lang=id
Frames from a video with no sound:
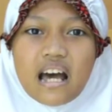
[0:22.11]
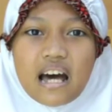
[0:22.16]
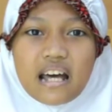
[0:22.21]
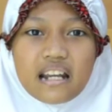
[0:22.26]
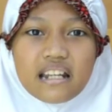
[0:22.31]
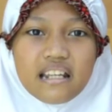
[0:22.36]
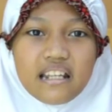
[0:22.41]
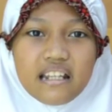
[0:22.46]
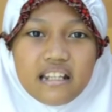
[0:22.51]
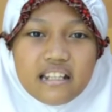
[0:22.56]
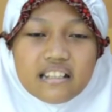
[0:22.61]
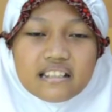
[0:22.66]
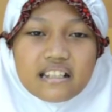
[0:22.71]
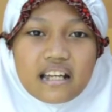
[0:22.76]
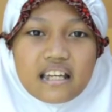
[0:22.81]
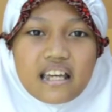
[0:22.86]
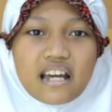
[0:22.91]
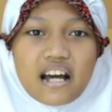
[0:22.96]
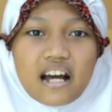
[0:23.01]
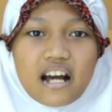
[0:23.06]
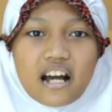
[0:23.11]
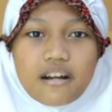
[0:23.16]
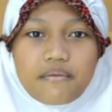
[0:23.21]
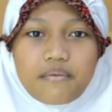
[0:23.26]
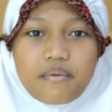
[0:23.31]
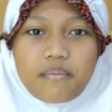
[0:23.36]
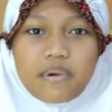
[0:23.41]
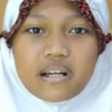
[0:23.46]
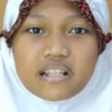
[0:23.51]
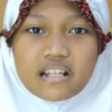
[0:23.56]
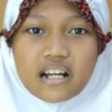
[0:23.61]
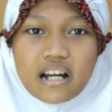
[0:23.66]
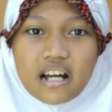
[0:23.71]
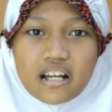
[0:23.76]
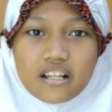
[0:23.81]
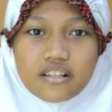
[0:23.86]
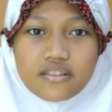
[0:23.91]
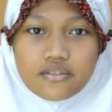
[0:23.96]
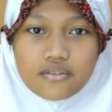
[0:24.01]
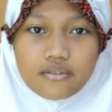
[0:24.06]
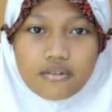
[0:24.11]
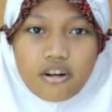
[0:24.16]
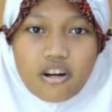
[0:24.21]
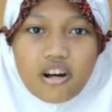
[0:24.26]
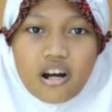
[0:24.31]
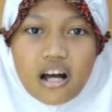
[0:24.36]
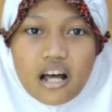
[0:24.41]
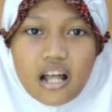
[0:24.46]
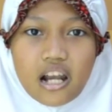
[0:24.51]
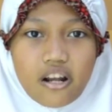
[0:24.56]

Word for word: Hari ini saya akan membacakan surah